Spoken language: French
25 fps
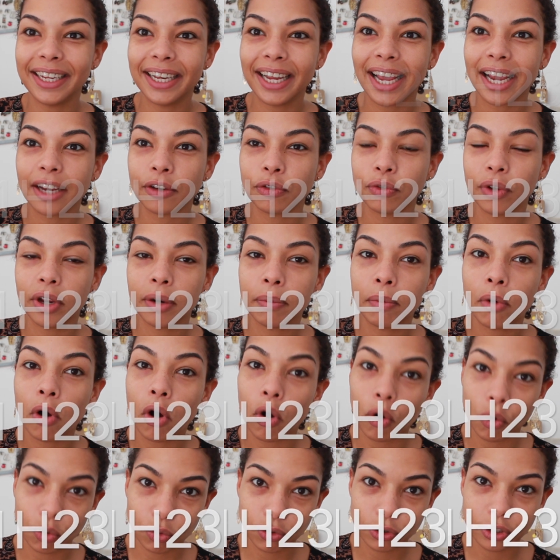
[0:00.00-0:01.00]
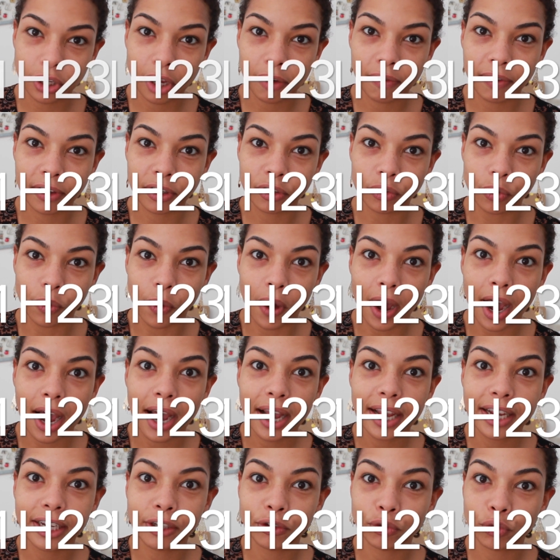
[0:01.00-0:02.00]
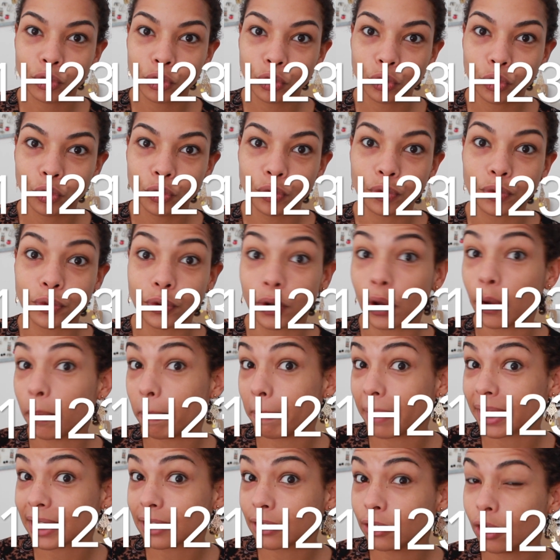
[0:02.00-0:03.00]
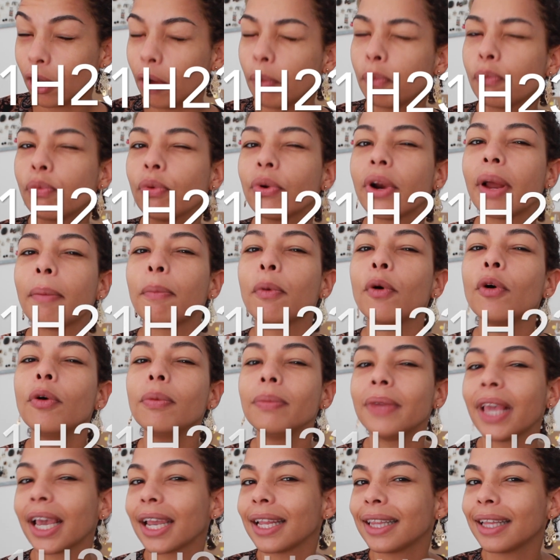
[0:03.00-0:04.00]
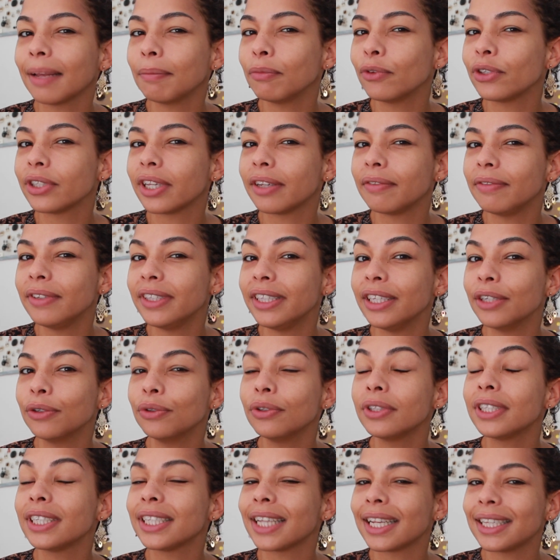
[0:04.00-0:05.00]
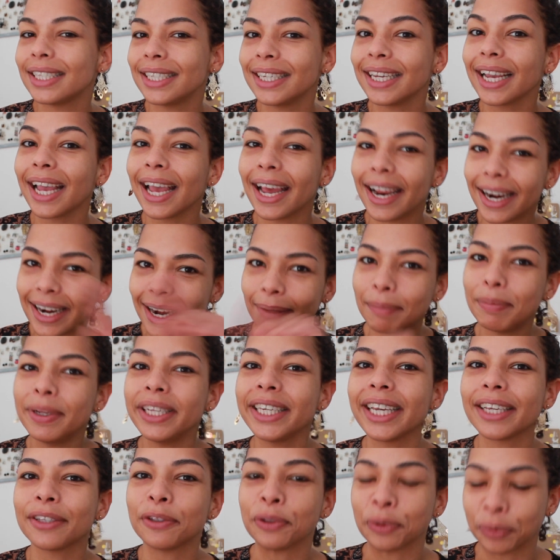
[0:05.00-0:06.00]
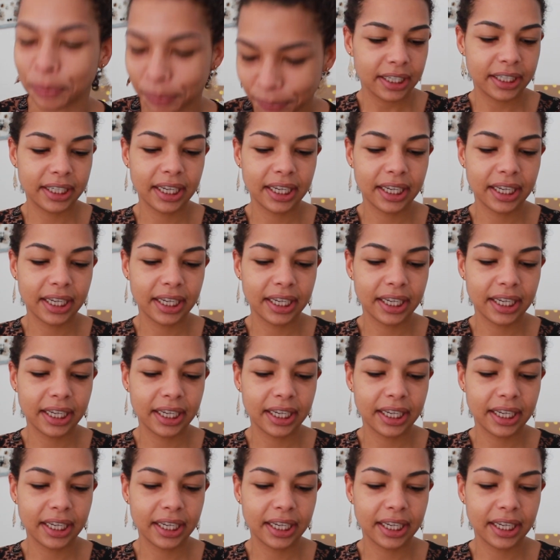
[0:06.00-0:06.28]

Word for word: Il est actuellement 11h23 et je vous retrouve maintenant pour la première étape de cette vidéo, c'est-à-dire l'application.